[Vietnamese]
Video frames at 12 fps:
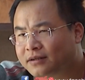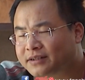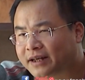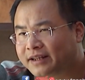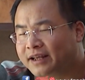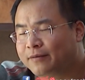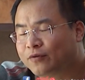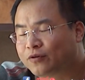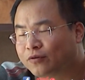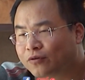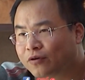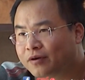trái tim của
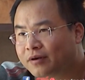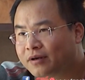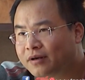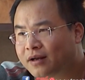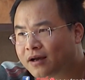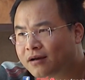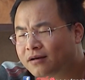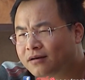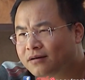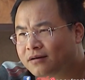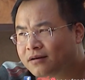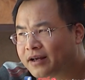chúng tôi đã
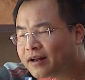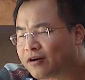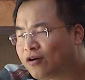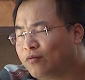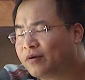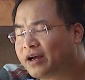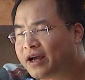khi đã cùng